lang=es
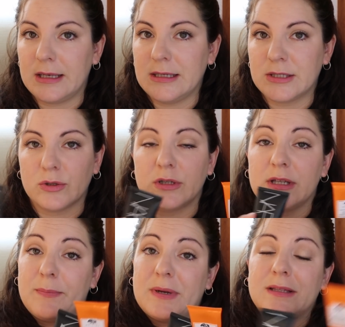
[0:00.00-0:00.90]
listo, y
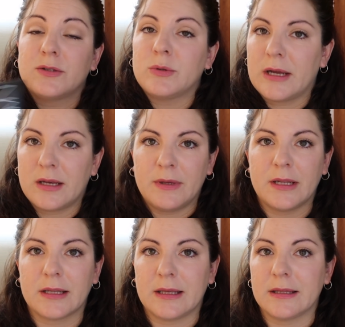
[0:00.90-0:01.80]
aparte es una crema
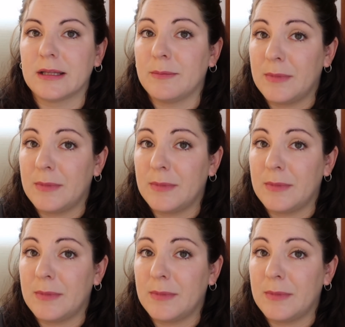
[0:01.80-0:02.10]
hidratante,